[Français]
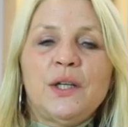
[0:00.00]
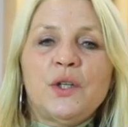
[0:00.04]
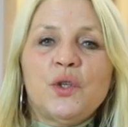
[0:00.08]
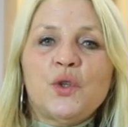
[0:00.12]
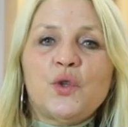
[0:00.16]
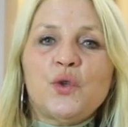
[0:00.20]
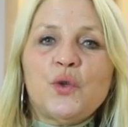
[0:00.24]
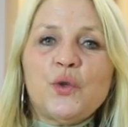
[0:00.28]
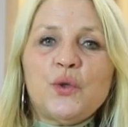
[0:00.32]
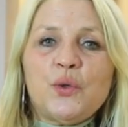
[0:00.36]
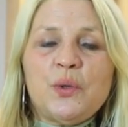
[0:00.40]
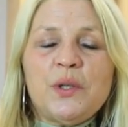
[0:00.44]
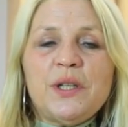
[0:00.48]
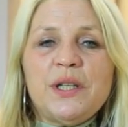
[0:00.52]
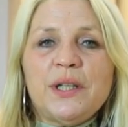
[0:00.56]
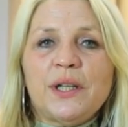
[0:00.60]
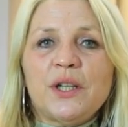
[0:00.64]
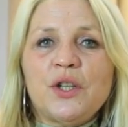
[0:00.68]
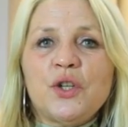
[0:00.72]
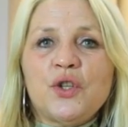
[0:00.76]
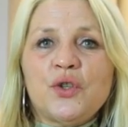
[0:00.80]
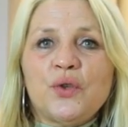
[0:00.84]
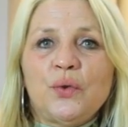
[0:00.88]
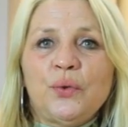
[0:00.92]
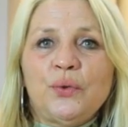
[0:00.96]
Je suis
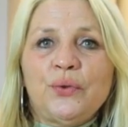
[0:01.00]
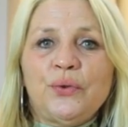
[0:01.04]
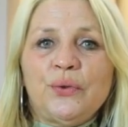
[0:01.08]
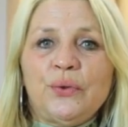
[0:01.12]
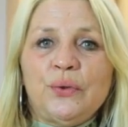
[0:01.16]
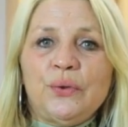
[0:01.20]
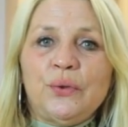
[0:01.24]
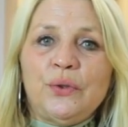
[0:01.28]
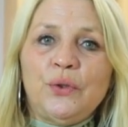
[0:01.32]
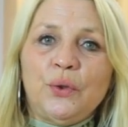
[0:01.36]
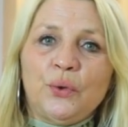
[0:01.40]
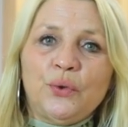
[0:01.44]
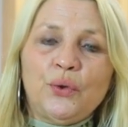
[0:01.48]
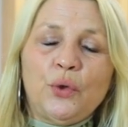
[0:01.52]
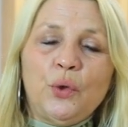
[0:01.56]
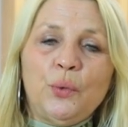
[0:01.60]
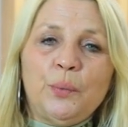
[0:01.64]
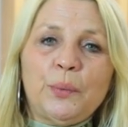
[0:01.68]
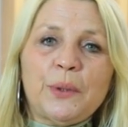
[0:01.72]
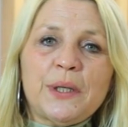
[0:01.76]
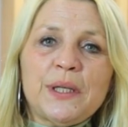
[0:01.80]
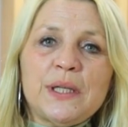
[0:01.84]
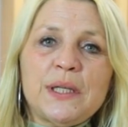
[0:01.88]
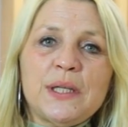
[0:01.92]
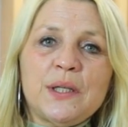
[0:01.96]
dirigeante
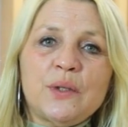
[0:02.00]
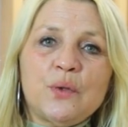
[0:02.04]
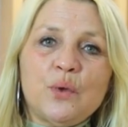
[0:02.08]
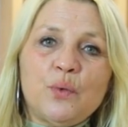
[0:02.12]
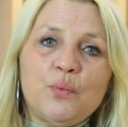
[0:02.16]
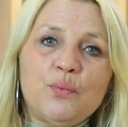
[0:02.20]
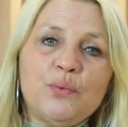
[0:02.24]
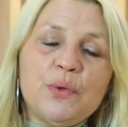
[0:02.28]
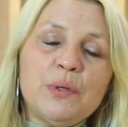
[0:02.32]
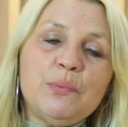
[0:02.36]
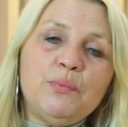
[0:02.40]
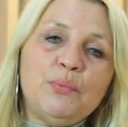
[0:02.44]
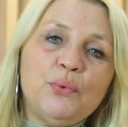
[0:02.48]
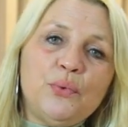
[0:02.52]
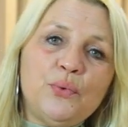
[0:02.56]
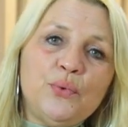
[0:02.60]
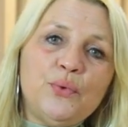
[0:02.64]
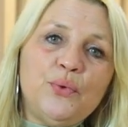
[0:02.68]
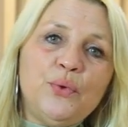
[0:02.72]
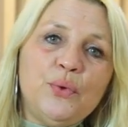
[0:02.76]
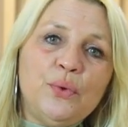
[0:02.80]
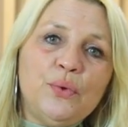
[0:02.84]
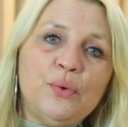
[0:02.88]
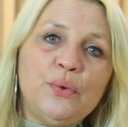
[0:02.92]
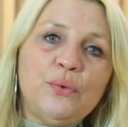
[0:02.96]
d'entreprise depuis
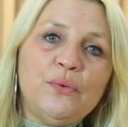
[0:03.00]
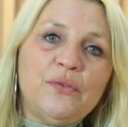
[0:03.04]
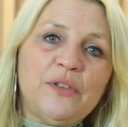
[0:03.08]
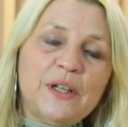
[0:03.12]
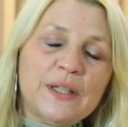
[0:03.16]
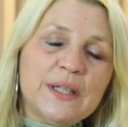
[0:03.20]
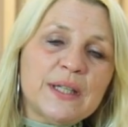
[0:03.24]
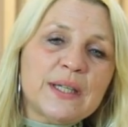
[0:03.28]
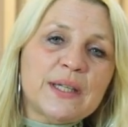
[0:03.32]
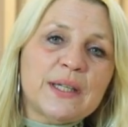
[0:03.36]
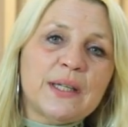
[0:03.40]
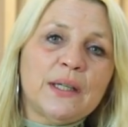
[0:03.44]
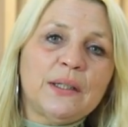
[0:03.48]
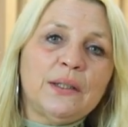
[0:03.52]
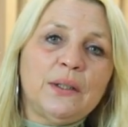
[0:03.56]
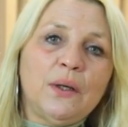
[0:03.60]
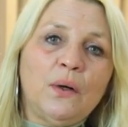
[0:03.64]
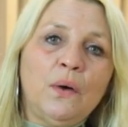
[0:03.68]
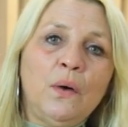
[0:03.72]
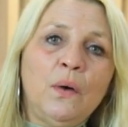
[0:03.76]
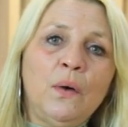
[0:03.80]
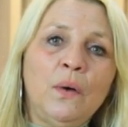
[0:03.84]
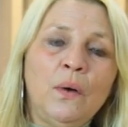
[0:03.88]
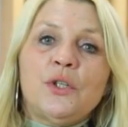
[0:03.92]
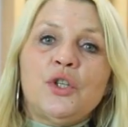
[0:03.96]
plus de 25
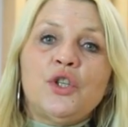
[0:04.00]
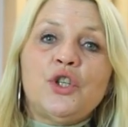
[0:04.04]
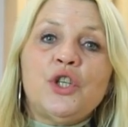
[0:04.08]
ans.